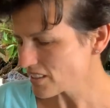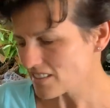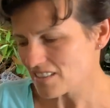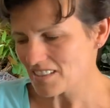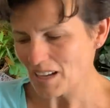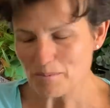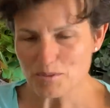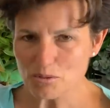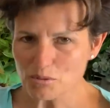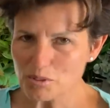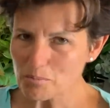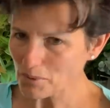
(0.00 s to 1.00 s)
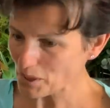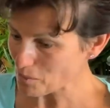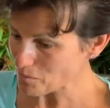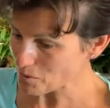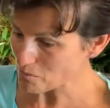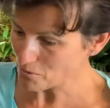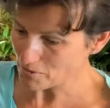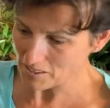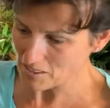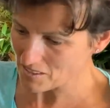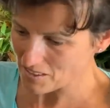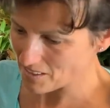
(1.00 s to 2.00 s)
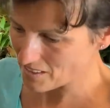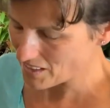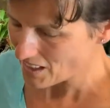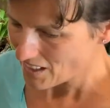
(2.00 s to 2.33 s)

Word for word: Es ist absolute Premium-Qualität.